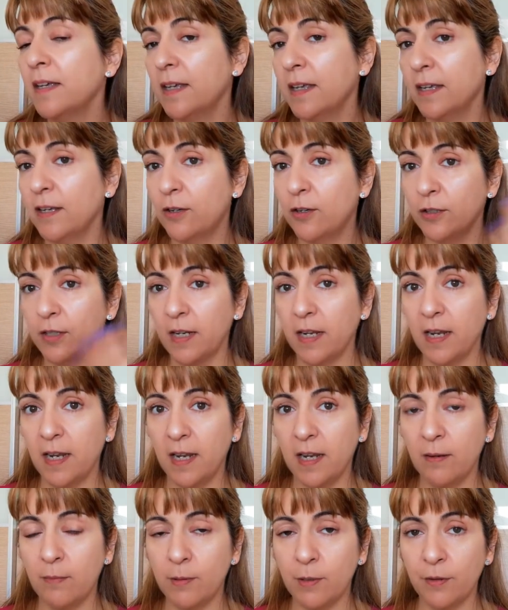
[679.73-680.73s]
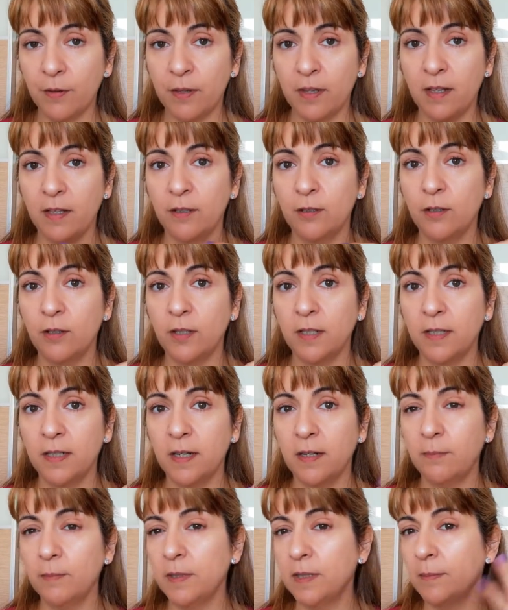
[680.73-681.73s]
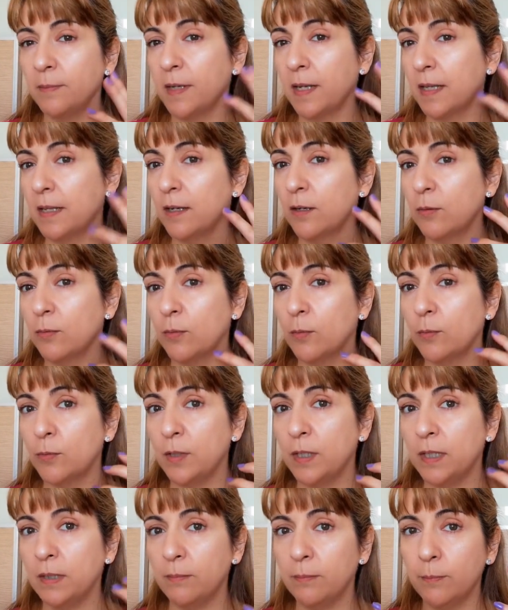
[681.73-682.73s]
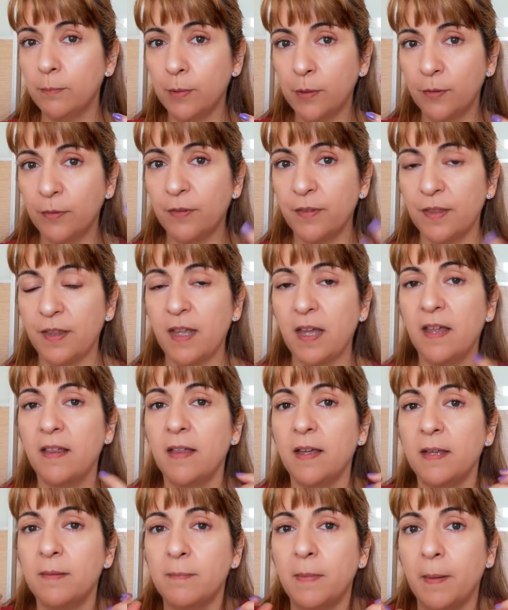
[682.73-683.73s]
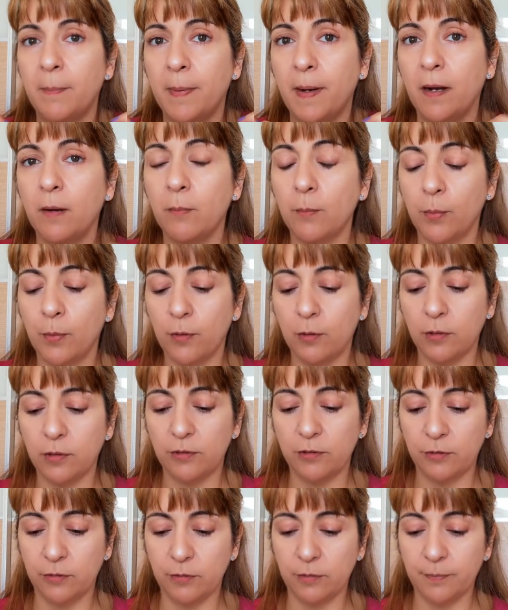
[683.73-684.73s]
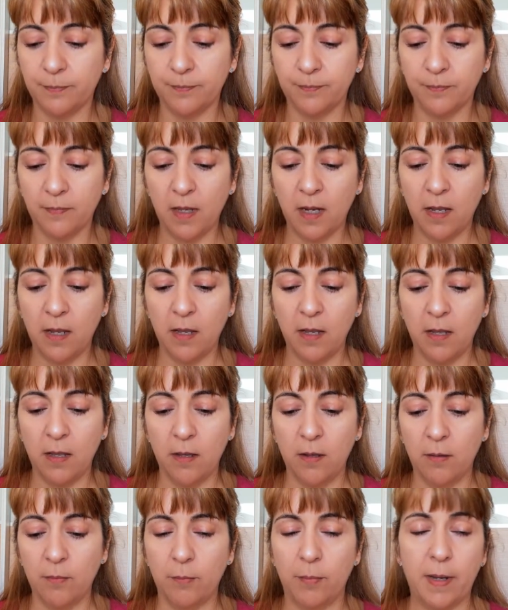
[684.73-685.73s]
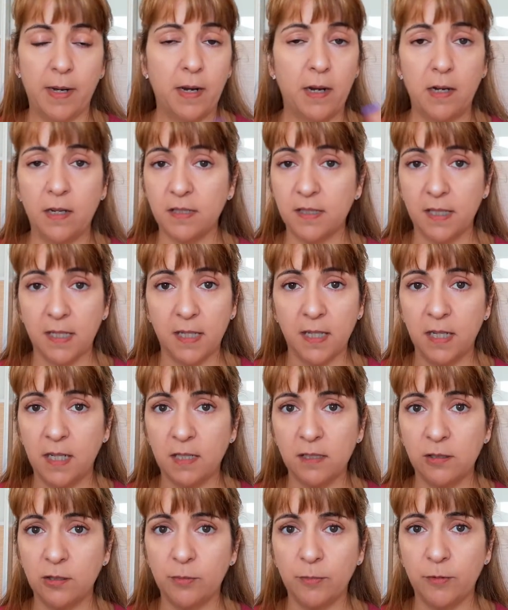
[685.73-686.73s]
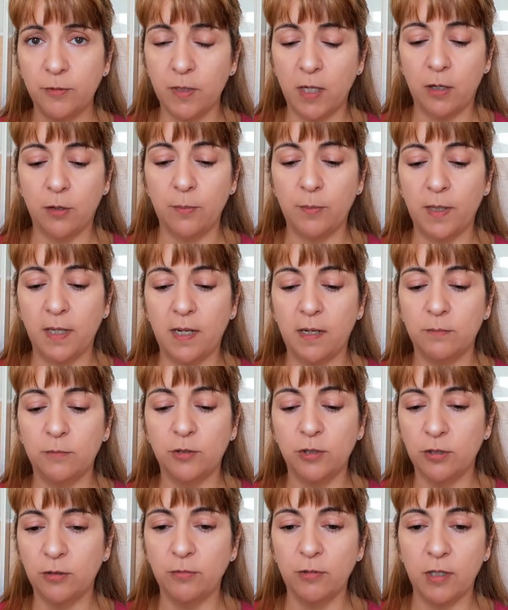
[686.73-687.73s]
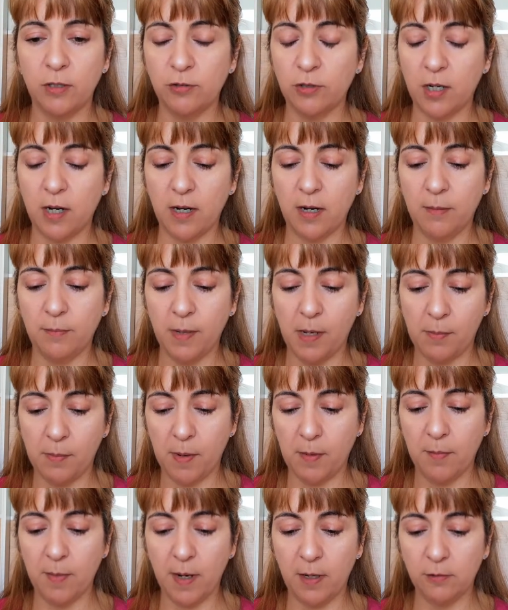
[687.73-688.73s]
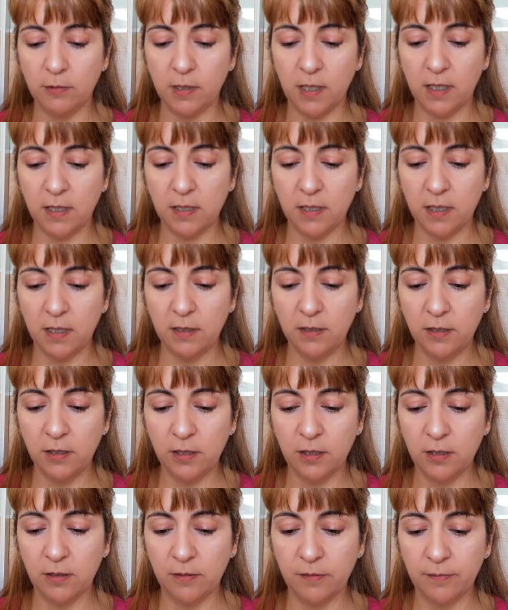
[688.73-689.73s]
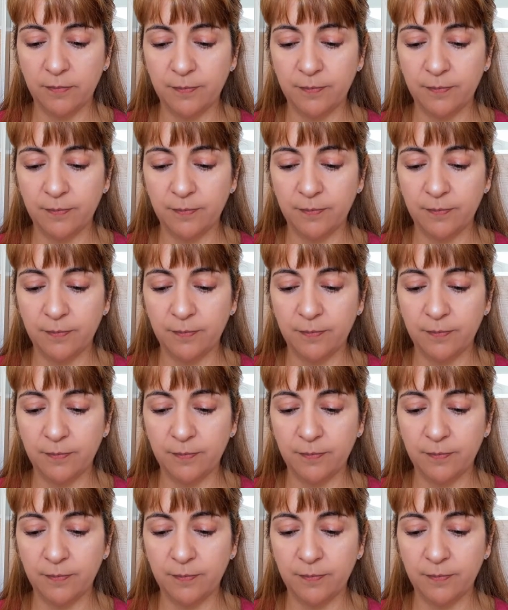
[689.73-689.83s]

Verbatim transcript: Y con el bronceador generalmente me queda como muy bronceada y me apaga un poco el tono. Para las cejas no me voy a complicar mucho, voy a usar el Make Me Brow de Essence.